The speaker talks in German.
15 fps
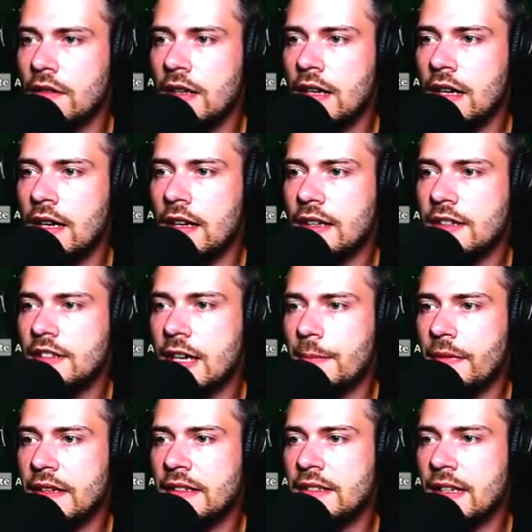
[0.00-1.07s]
Ach, ich
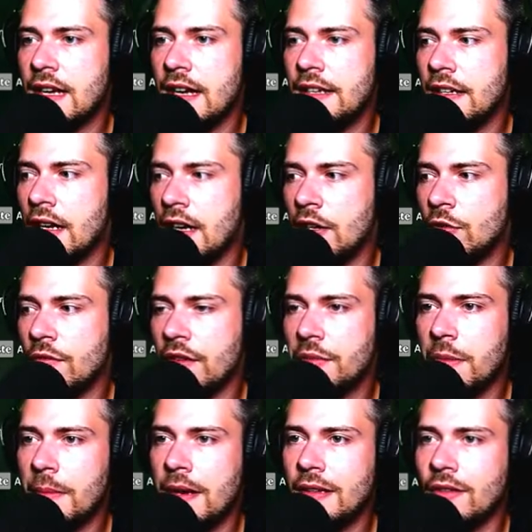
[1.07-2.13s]
habe echt keine Ahnung,
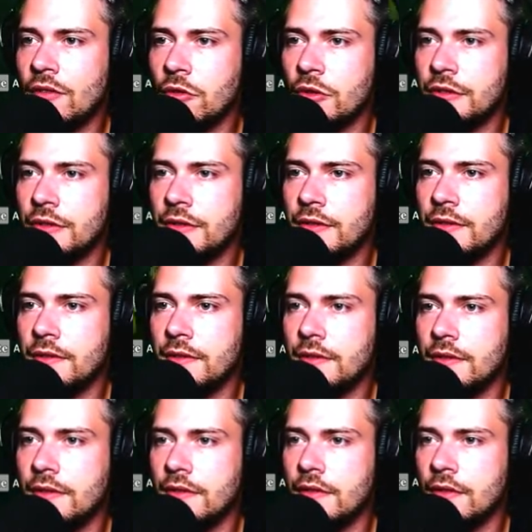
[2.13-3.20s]
was wir machen sollen.
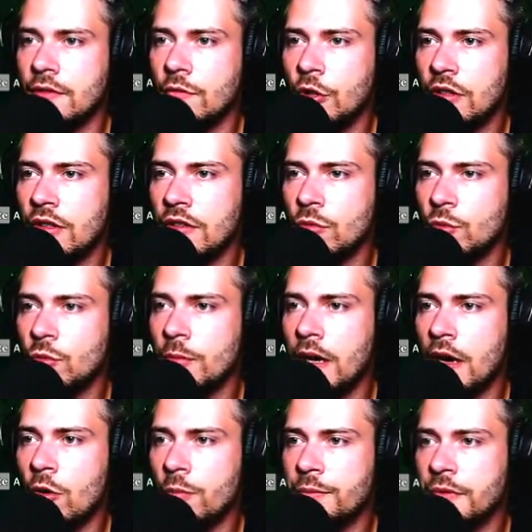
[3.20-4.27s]
Wirklich so
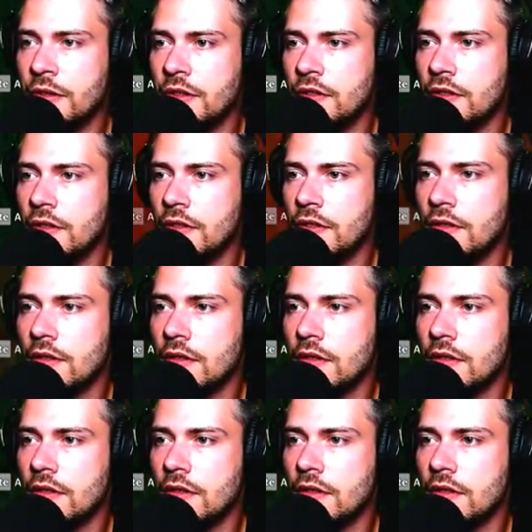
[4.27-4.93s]
überhaupt nicht.